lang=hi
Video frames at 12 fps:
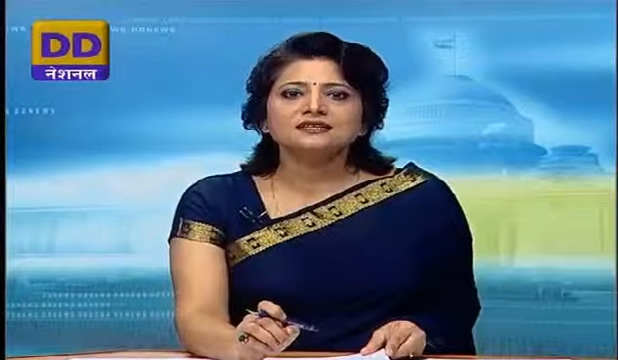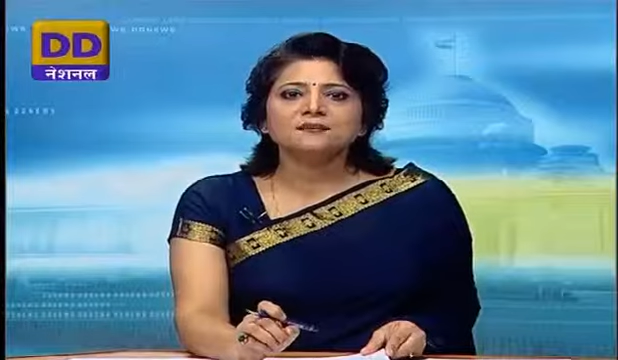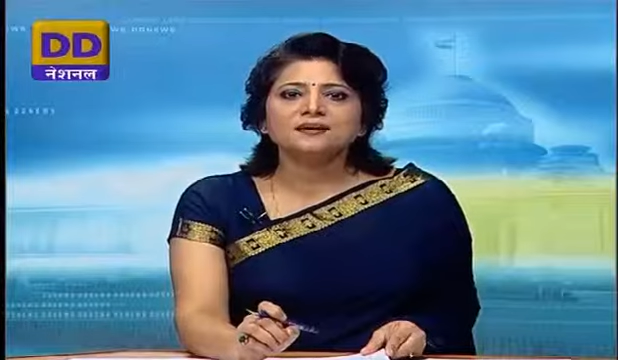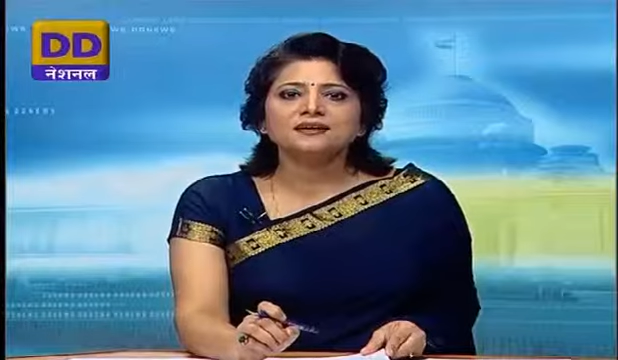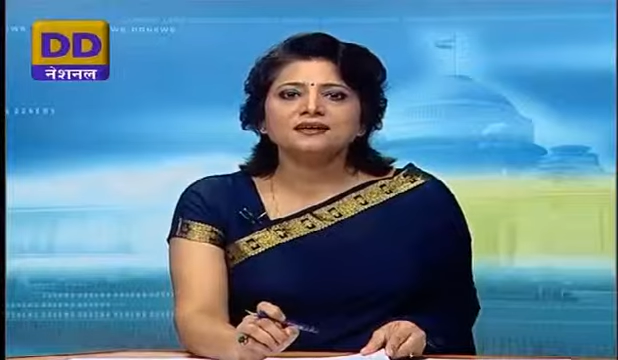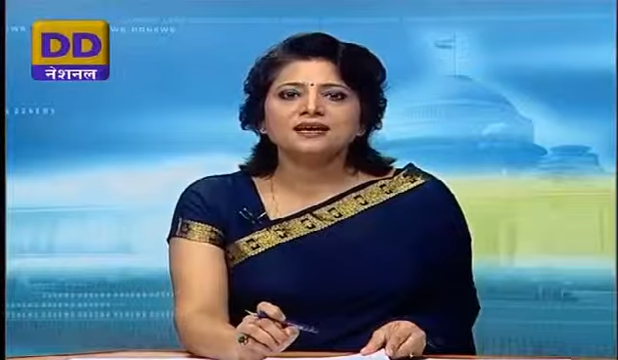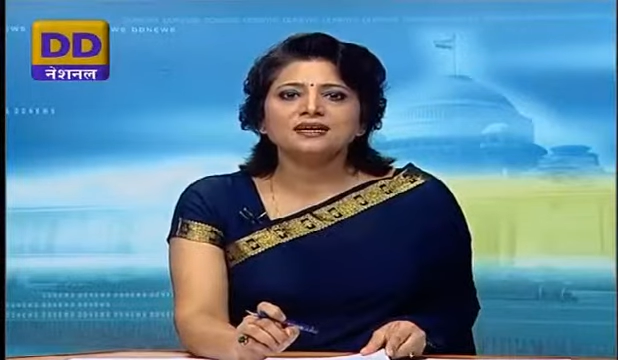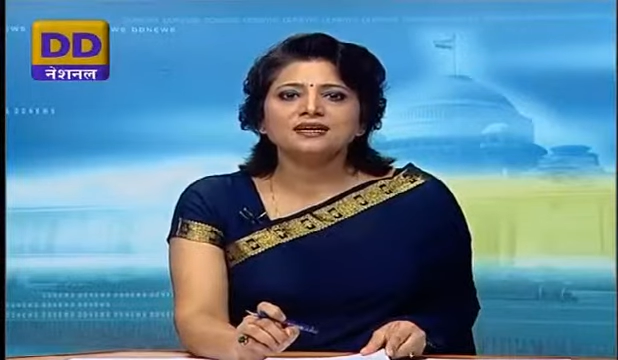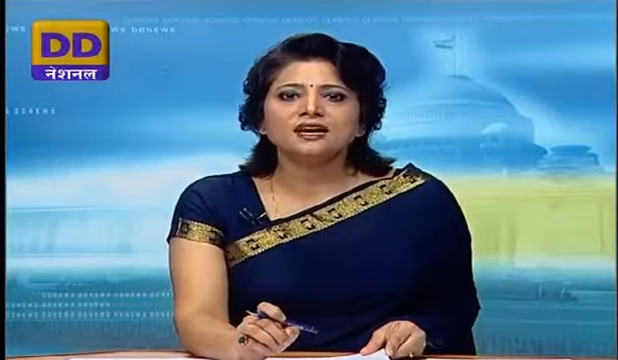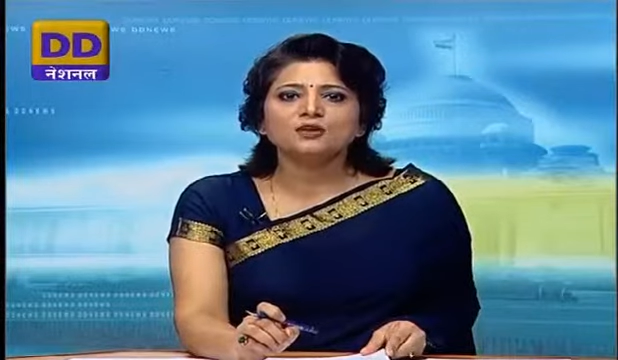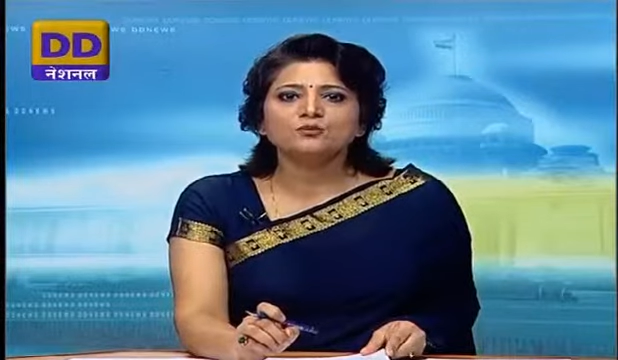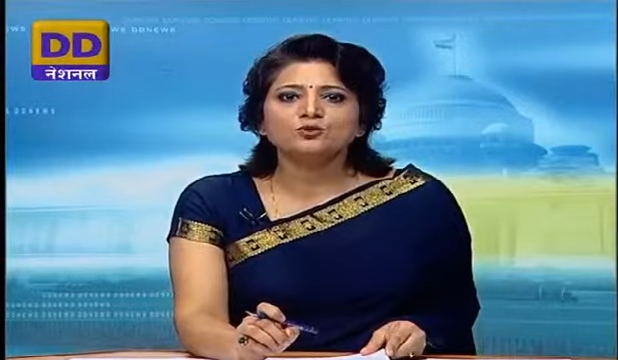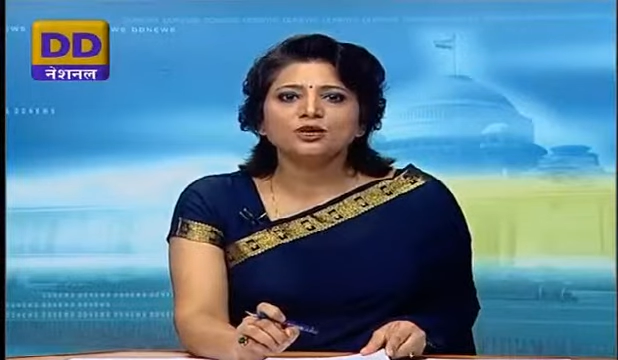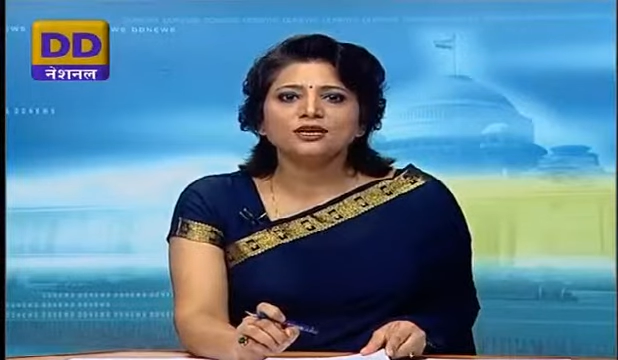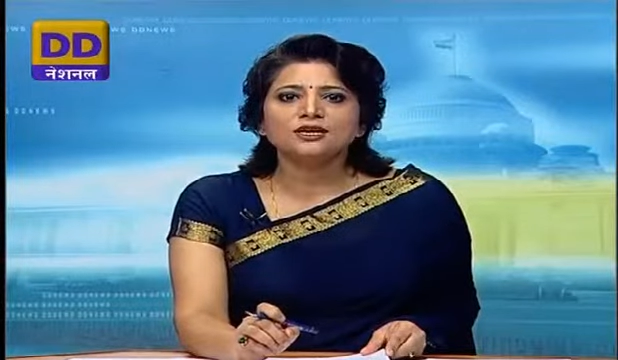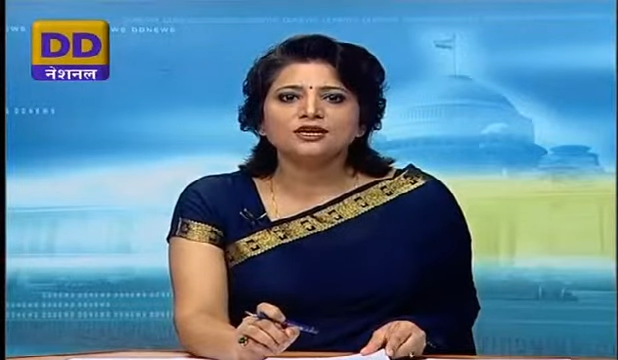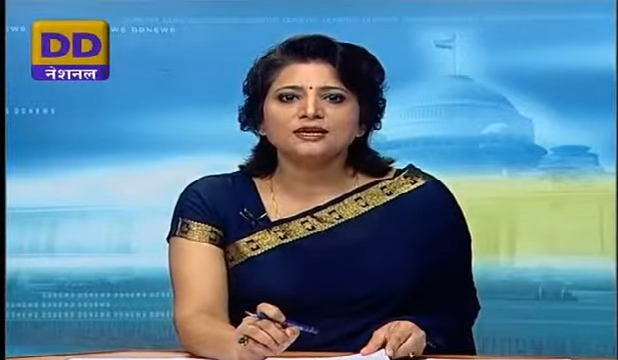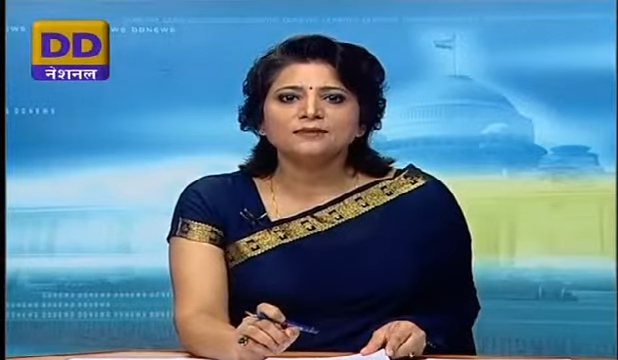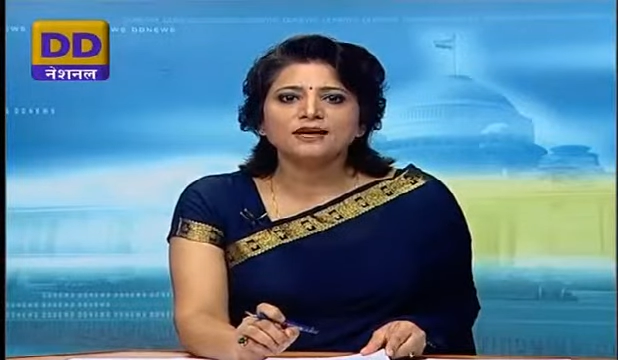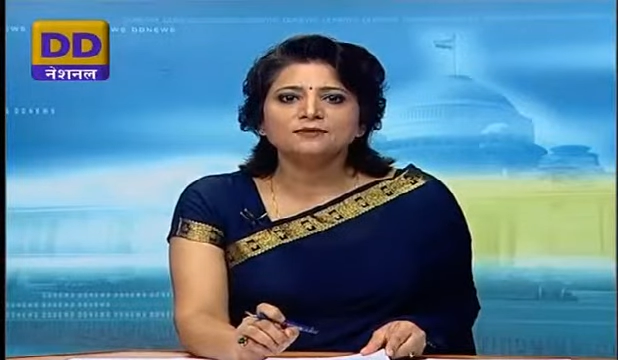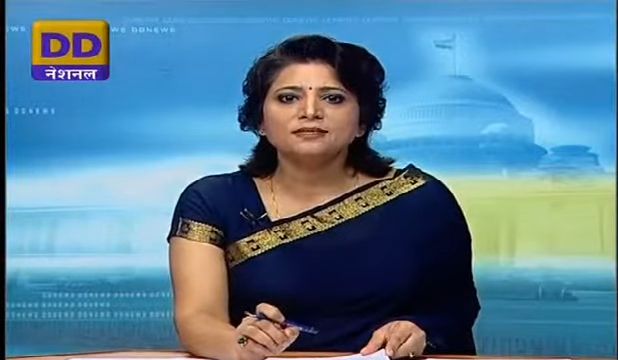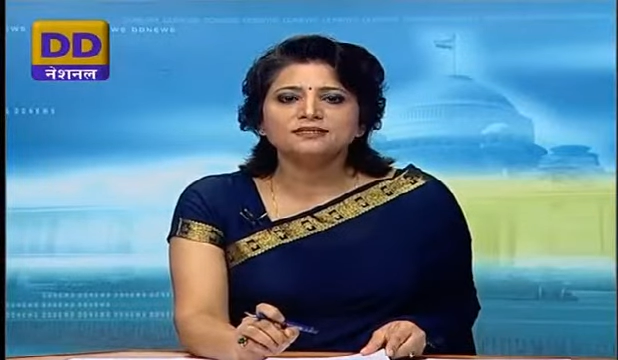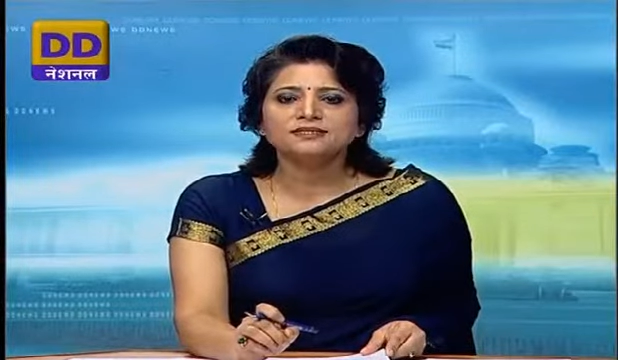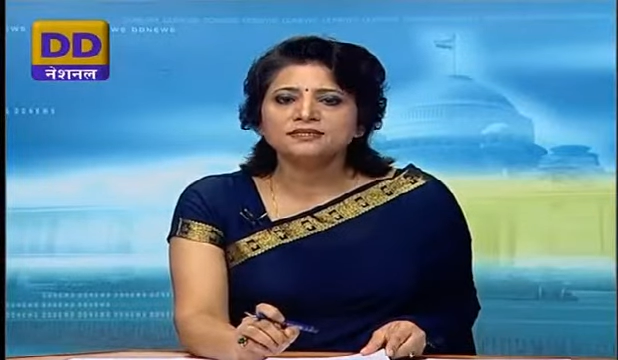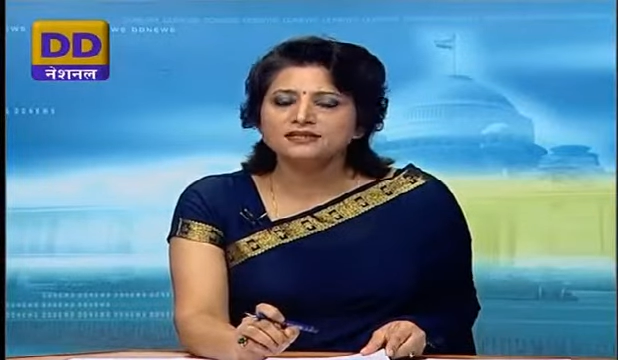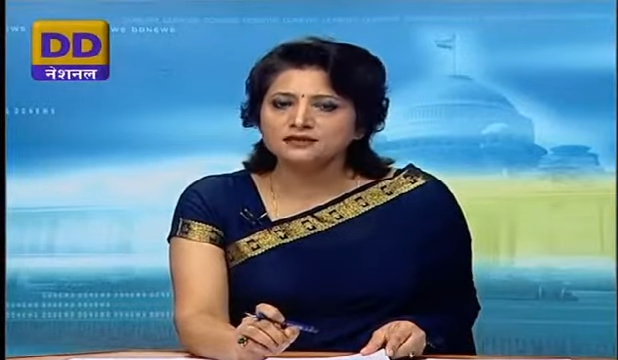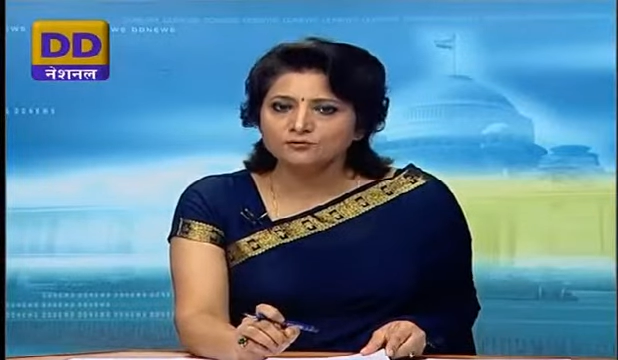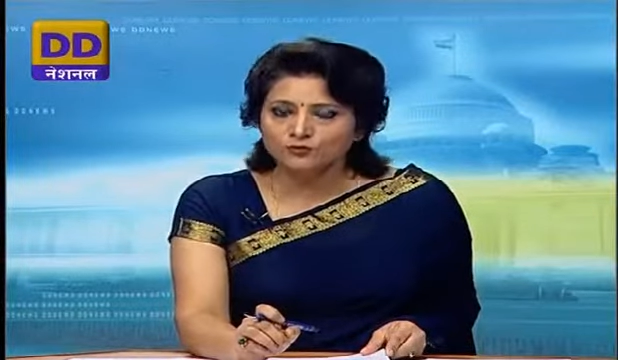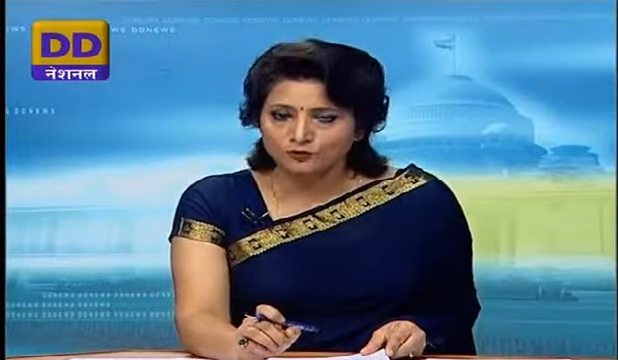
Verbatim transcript: सफल कार्यकाल पूरा करने के बाद पद से